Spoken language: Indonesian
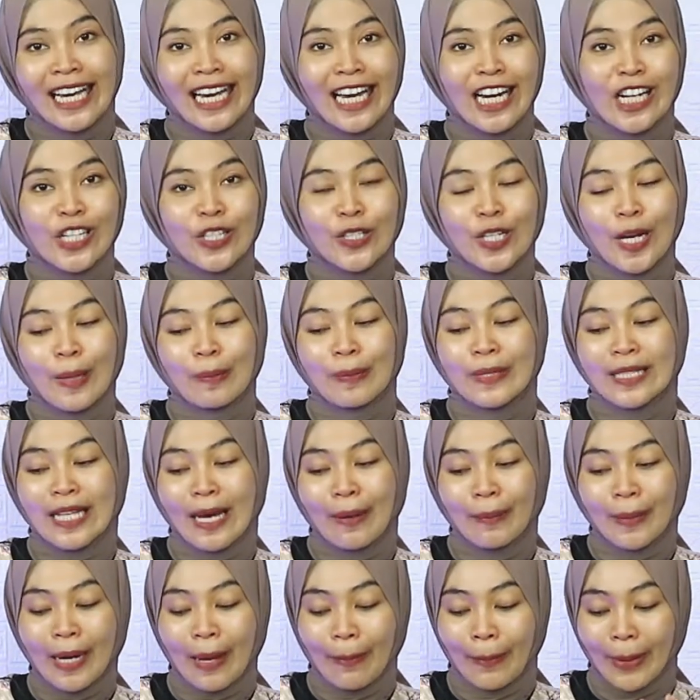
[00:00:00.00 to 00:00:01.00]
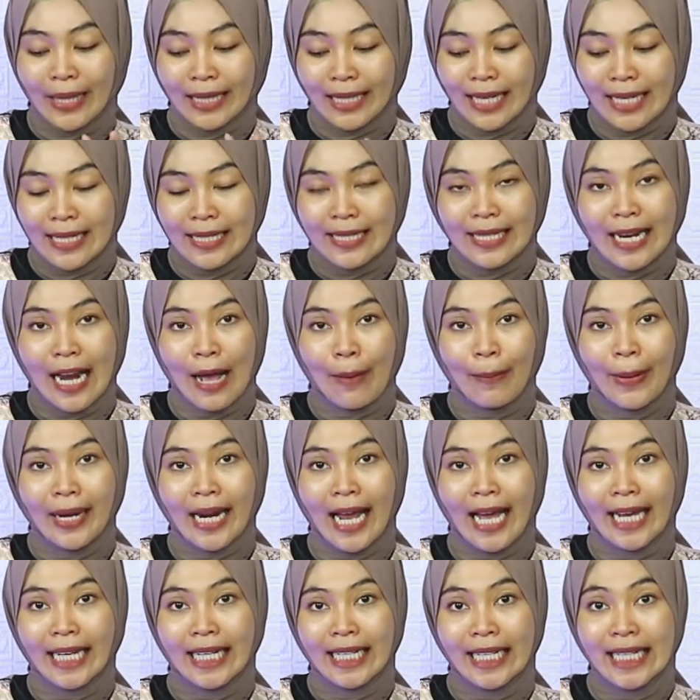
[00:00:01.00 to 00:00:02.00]
Kalian sudah bisa mendapatkan
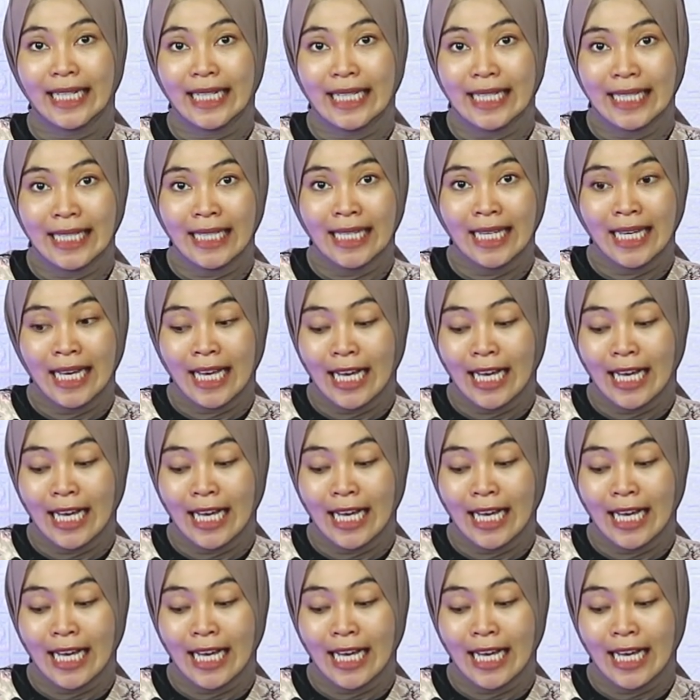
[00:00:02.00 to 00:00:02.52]
senapan angin ini.